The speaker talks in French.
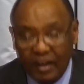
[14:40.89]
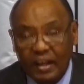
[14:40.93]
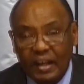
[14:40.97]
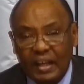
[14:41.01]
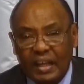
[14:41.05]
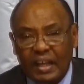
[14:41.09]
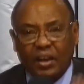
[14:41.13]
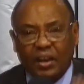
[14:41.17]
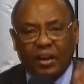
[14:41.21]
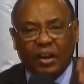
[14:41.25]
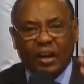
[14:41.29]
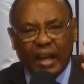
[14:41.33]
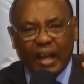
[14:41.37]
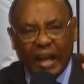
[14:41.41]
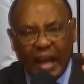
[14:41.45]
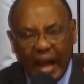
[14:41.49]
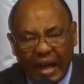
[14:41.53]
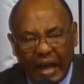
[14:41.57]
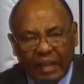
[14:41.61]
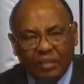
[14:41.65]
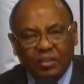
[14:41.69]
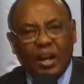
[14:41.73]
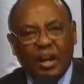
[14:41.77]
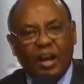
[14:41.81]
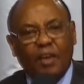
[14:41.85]
Il
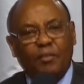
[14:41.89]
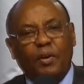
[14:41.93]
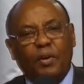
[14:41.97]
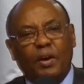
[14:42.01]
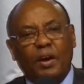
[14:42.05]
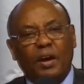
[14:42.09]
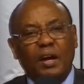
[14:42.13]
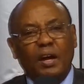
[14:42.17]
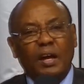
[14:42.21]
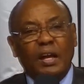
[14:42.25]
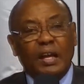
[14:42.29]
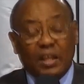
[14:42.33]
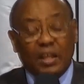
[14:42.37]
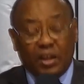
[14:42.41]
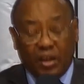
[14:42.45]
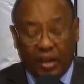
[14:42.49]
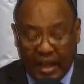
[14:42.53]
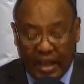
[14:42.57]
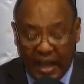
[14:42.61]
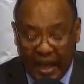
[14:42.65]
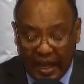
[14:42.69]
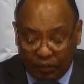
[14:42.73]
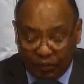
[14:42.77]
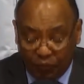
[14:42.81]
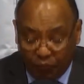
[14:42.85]
regarde l'avant, il
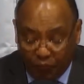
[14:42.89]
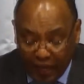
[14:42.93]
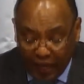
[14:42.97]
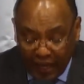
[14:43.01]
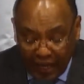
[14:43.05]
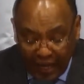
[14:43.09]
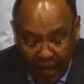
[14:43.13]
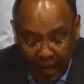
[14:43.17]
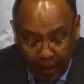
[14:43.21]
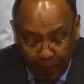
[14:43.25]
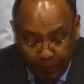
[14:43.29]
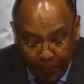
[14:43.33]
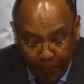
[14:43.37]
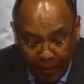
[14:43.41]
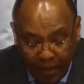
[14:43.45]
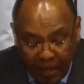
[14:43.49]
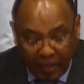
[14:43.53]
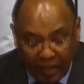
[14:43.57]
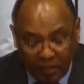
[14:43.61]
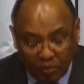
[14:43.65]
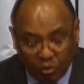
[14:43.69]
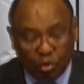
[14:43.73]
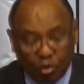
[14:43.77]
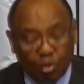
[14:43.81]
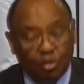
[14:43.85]
regarde vers l'appel
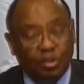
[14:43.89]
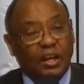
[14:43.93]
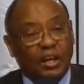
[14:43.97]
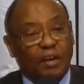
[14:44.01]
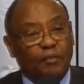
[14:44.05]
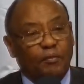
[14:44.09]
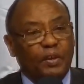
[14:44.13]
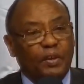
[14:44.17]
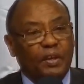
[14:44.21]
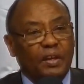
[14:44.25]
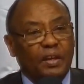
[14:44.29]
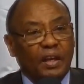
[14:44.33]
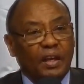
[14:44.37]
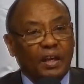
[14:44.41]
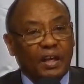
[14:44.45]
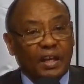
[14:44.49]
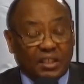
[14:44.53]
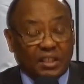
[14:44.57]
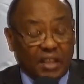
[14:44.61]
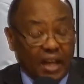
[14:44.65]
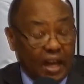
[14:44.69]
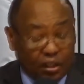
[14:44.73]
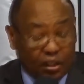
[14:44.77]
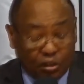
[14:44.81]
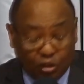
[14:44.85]
sur sa vie, et
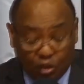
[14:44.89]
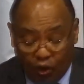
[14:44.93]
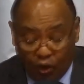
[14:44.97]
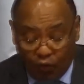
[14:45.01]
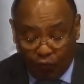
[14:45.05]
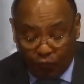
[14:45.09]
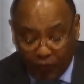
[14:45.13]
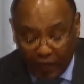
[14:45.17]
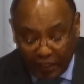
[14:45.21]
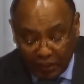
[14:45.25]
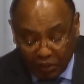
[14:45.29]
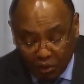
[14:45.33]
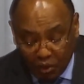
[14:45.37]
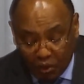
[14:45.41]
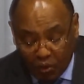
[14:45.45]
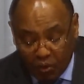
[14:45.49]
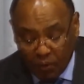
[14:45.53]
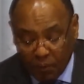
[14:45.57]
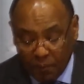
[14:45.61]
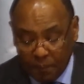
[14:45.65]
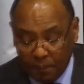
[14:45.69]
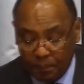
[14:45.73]
c'est la seule façon